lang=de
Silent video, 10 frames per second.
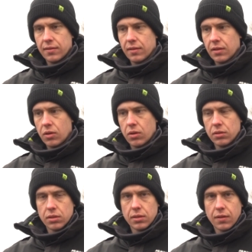es ist auch
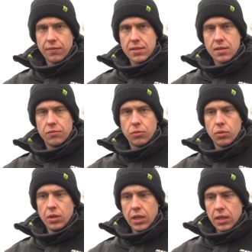ein Gewässer,
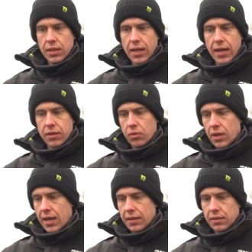wo die ein
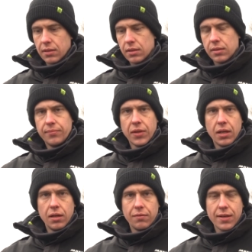oder andere
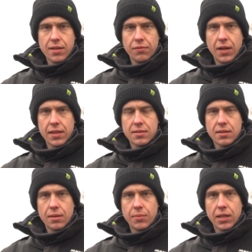äh, Wasserpflanze
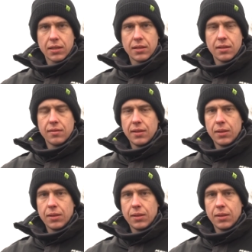dann mal drin ist.